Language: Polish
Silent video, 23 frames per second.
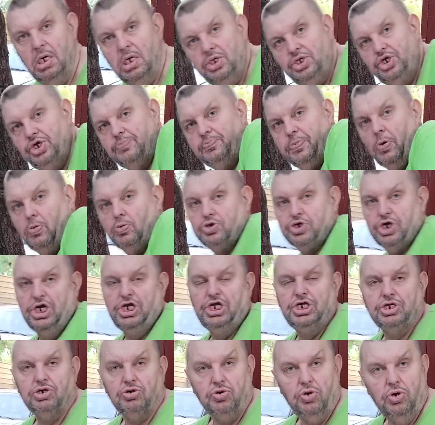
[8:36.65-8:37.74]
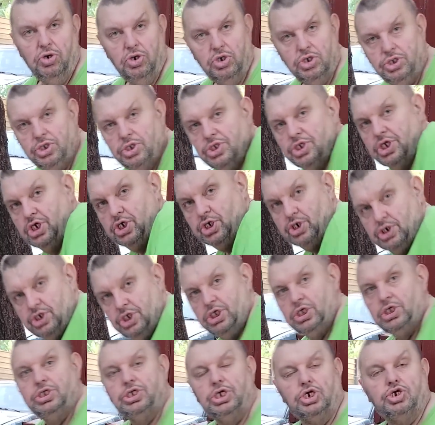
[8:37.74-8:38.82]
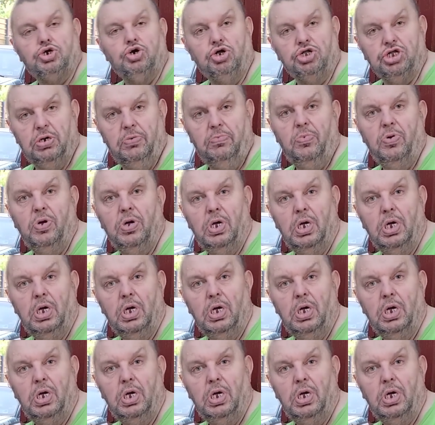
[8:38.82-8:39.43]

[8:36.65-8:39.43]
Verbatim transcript: nie pouczenie, tylko zażądam